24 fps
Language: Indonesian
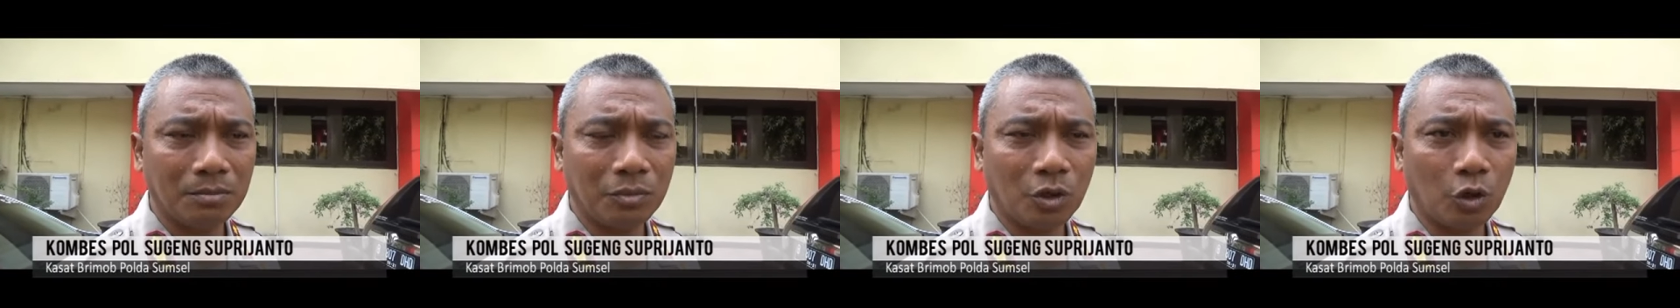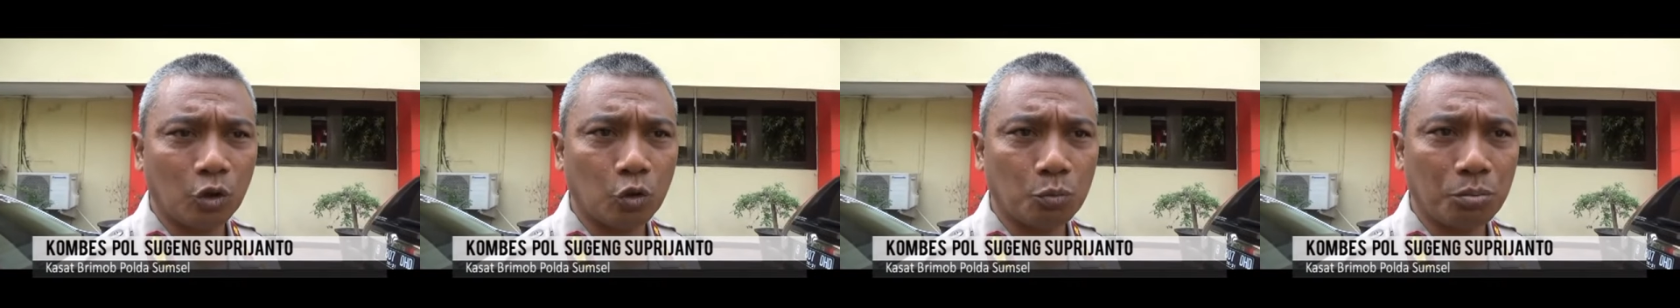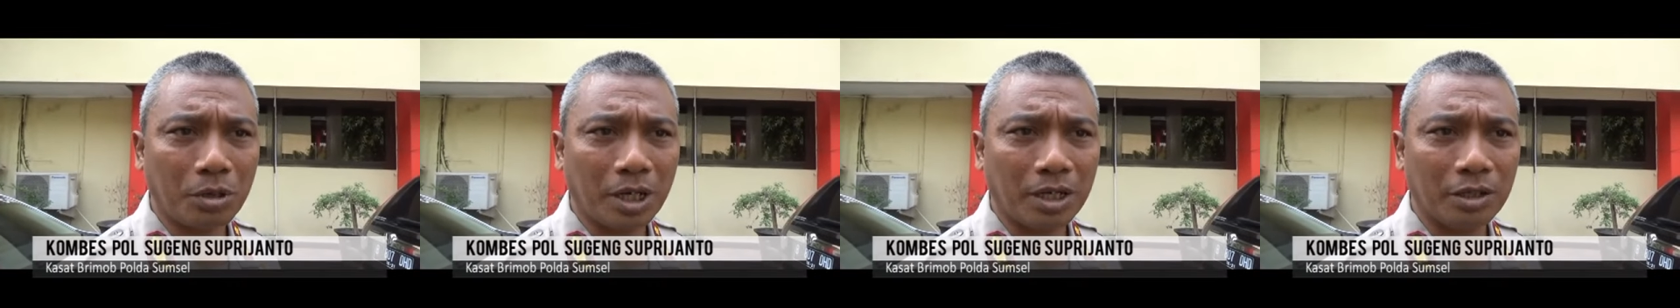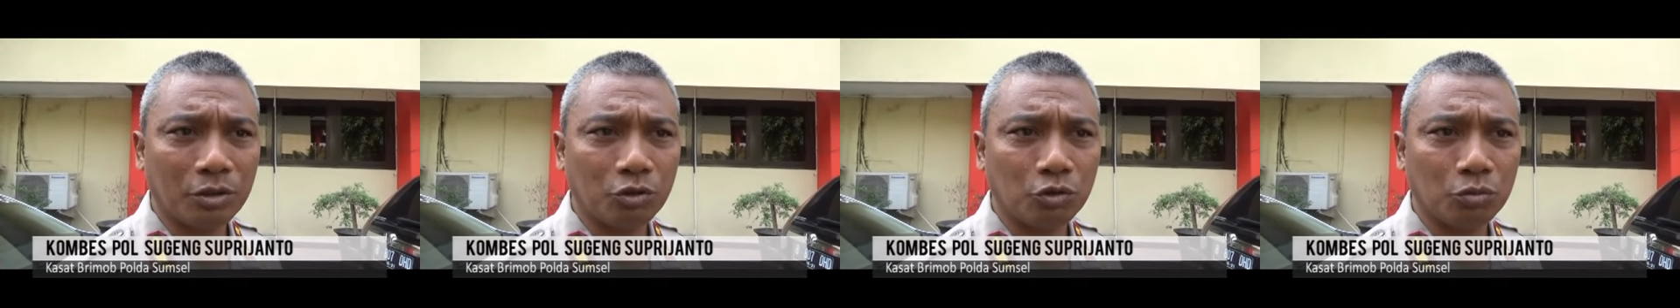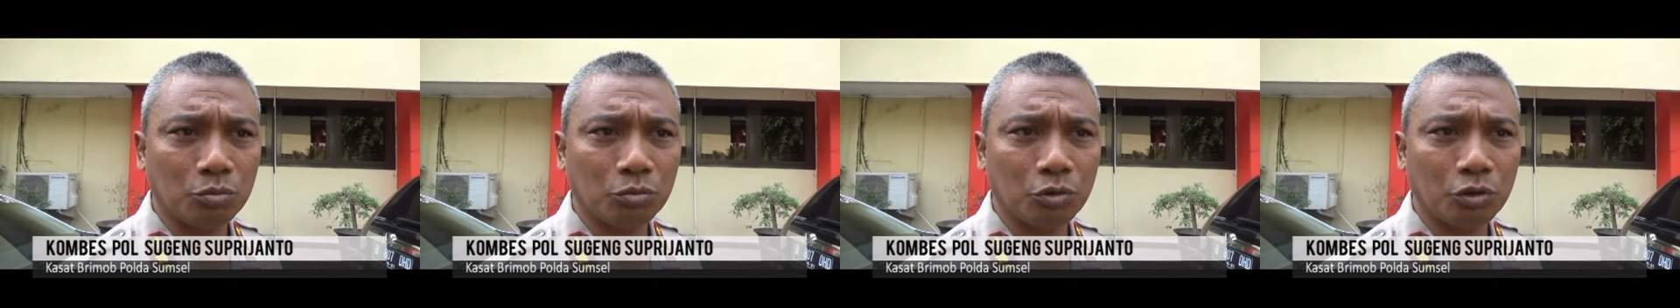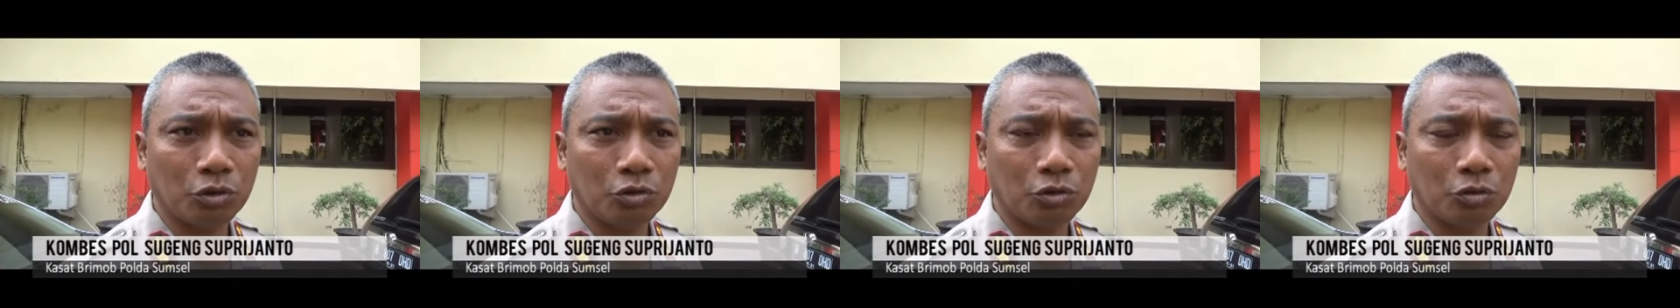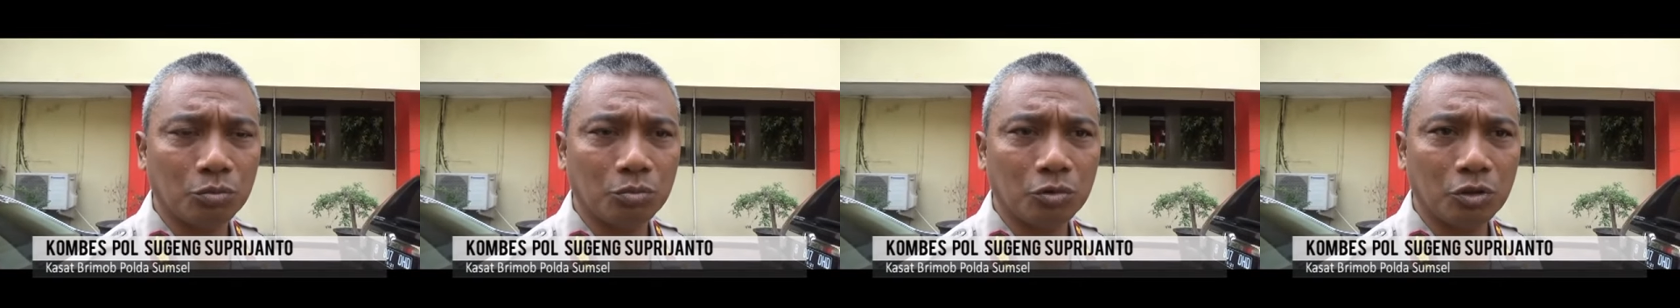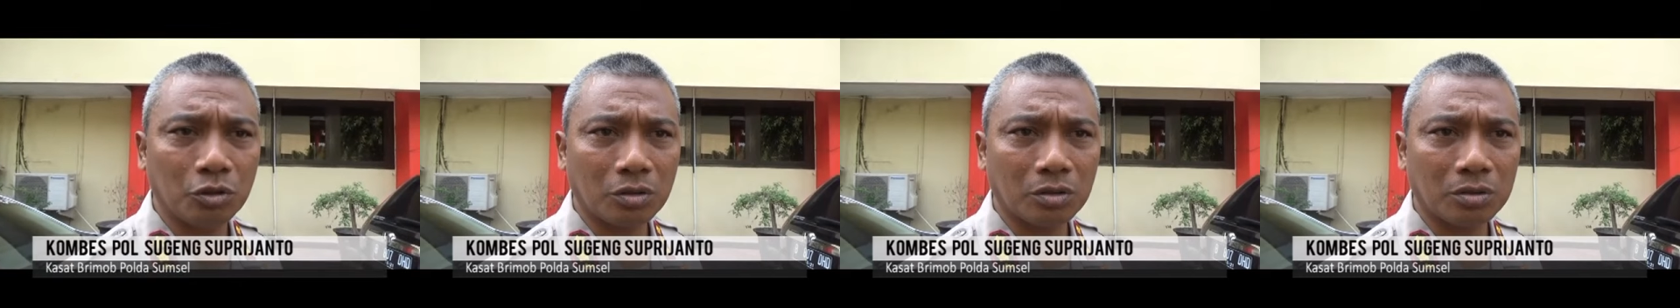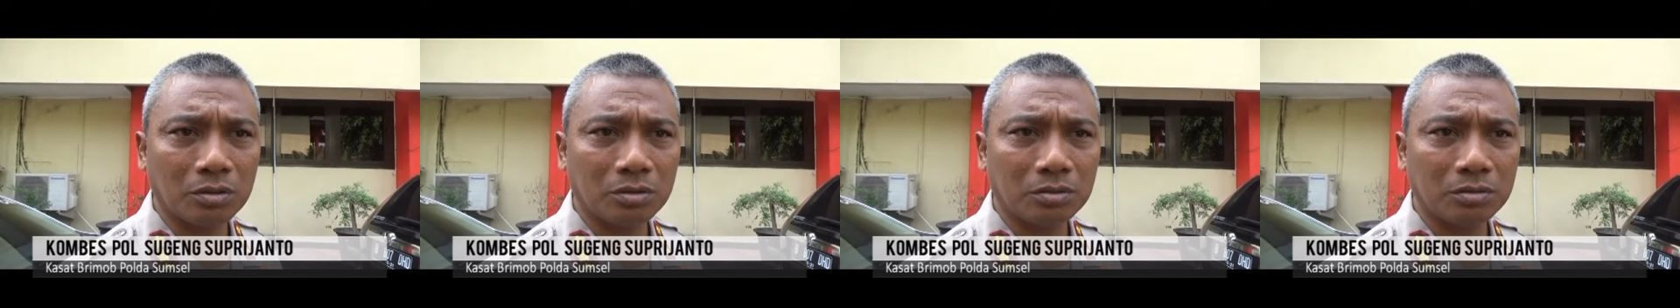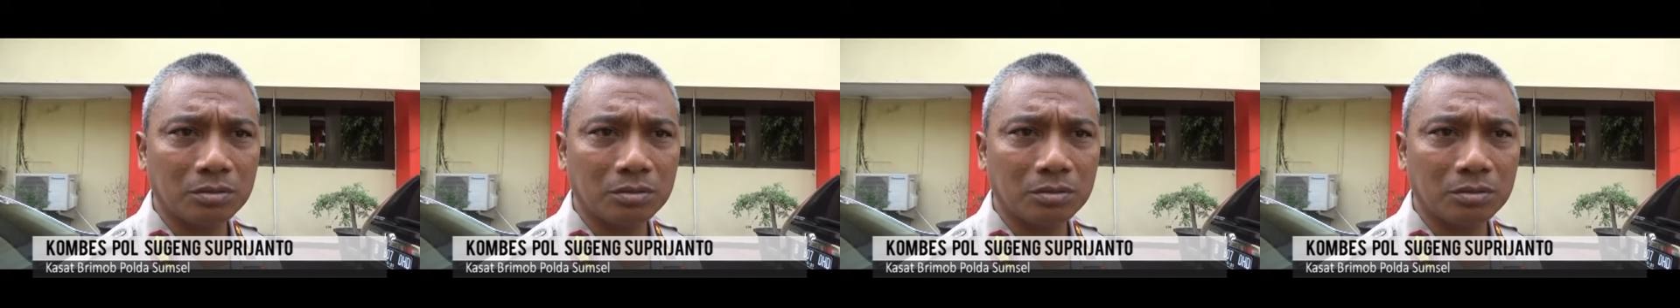penutupan sumur-sumur